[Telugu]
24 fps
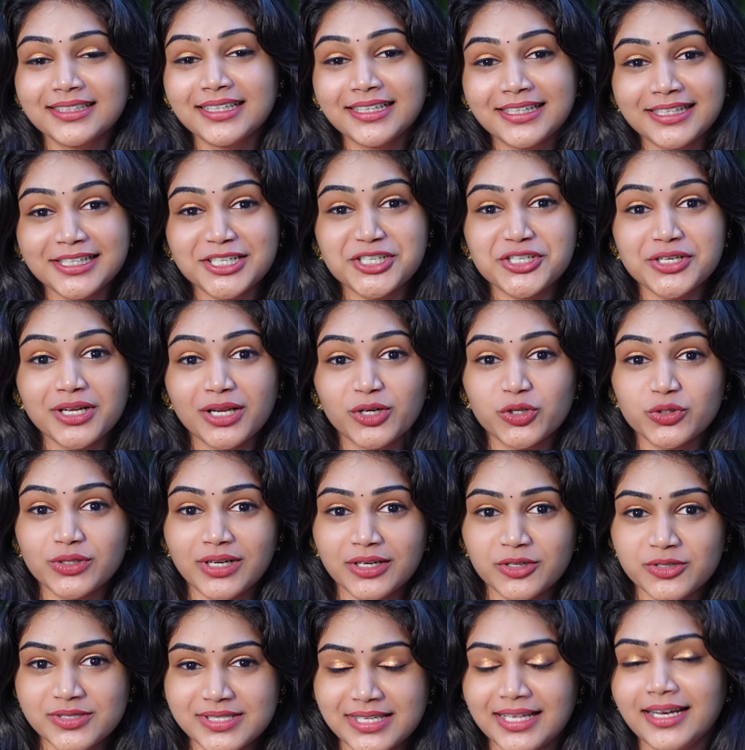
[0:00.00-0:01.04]
కృష్ణలో
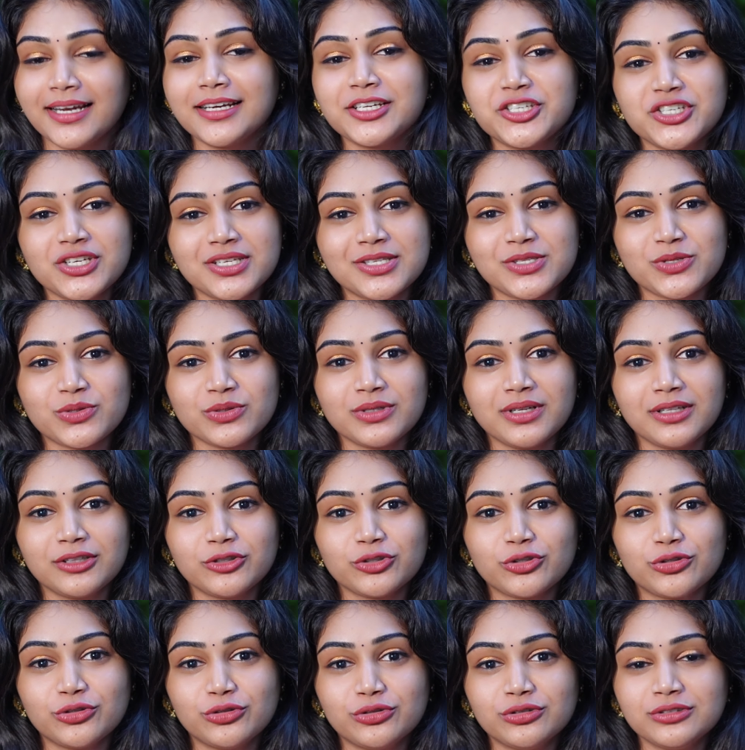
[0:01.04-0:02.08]
నన్ను సెలెక్ట్
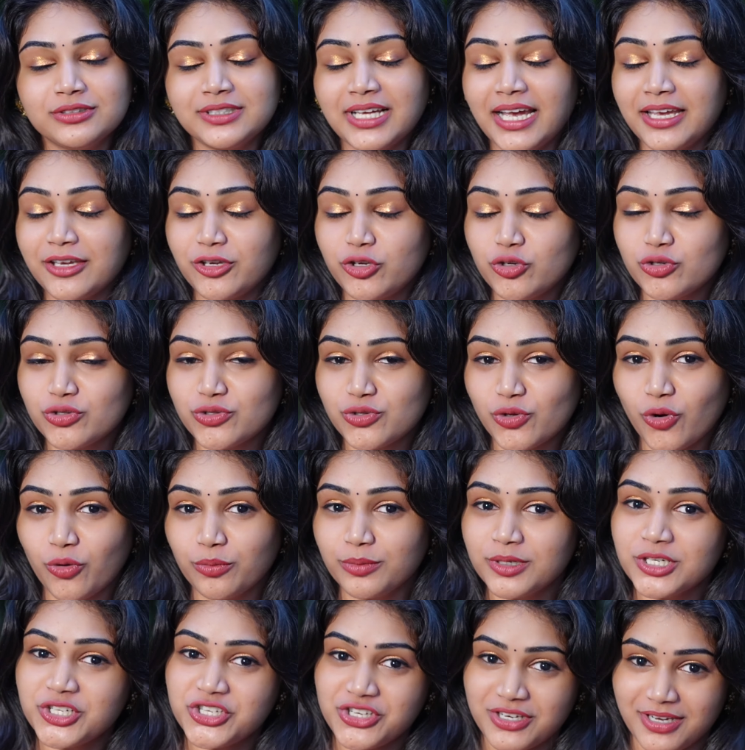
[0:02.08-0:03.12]
చేసుకున్నందుకు థ్యాంక్ యూ సో
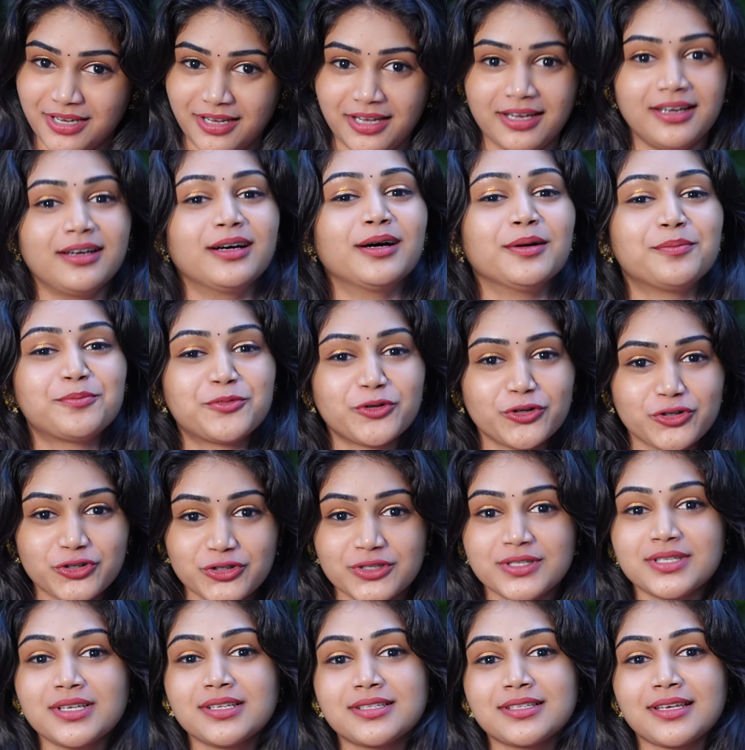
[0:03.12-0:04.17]
మచ్
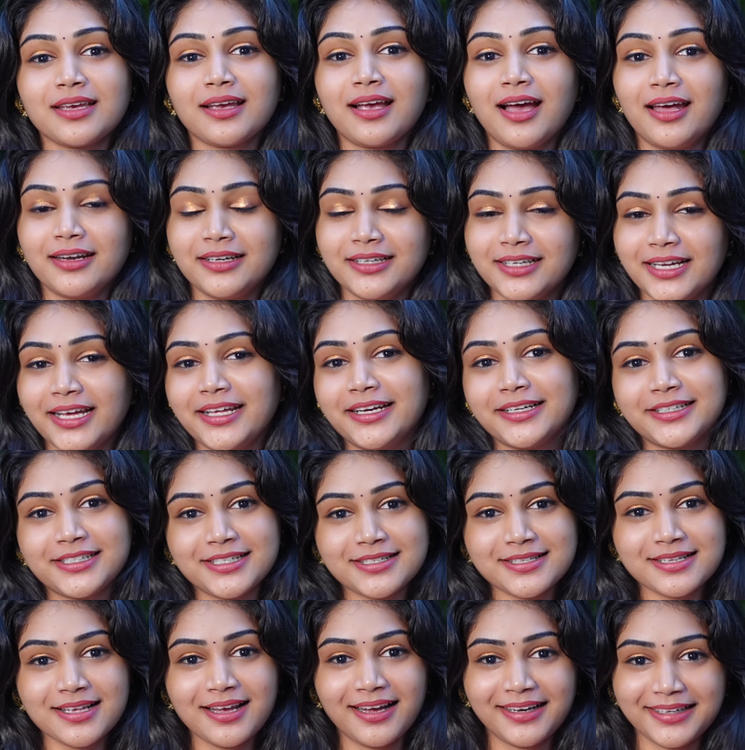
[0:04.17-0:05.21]
ప్రొడ్యూసర్స్ కి కానీ
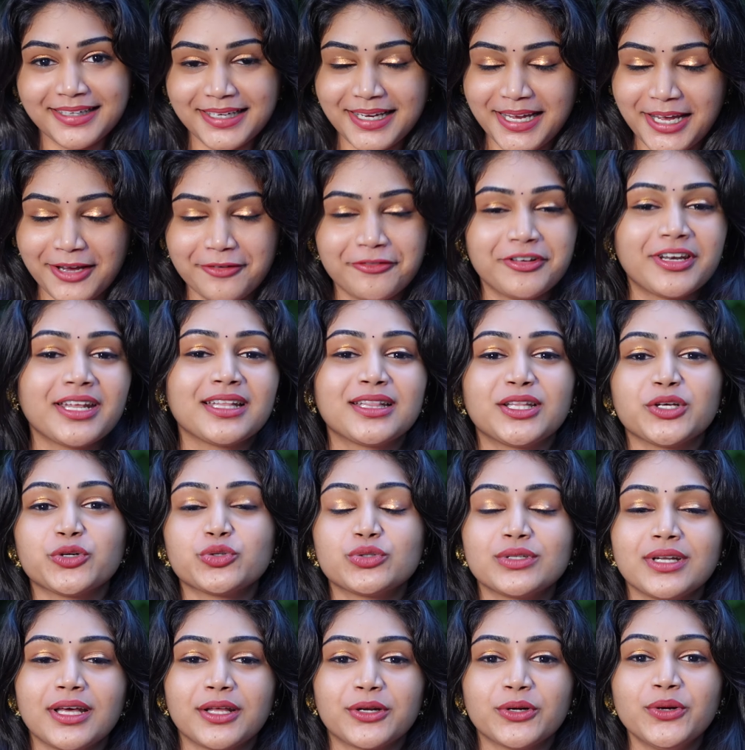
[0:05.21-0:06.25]
డైరెక్టర్స్ కానీ ఎవరైతే
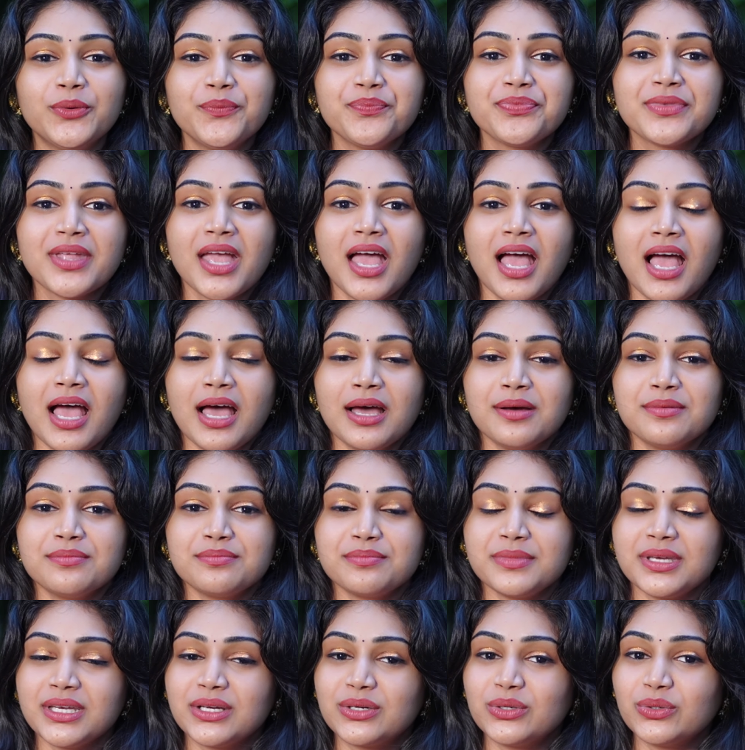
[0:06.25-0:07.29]
ఉన్నారో
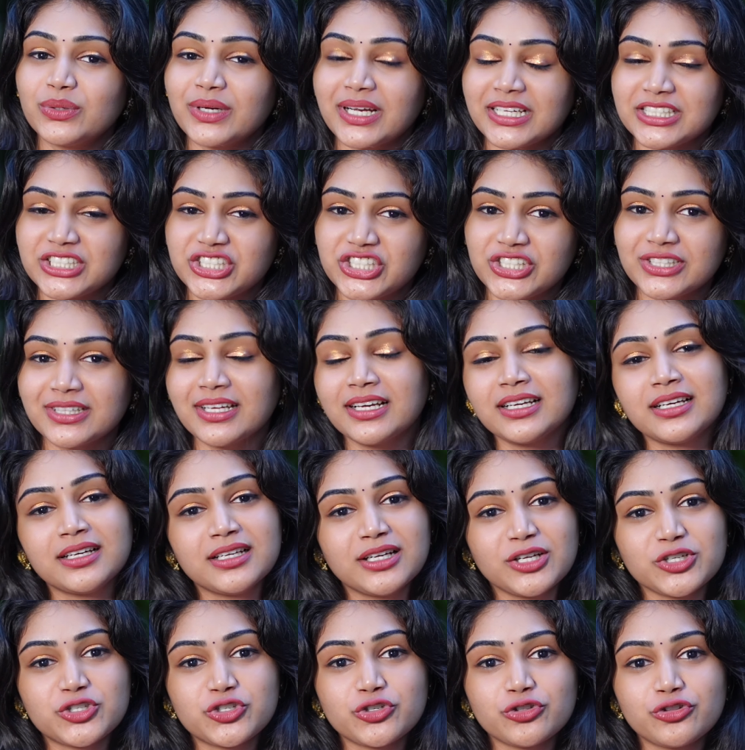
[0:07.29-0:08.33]
మీకు ఖచ్చితంగా
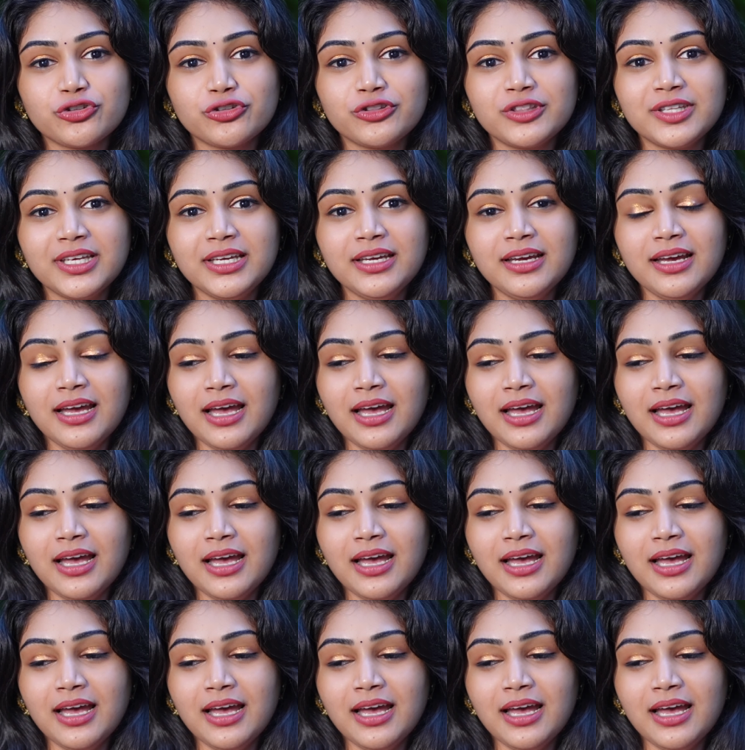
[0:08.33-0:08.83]
నచ్చుతుంది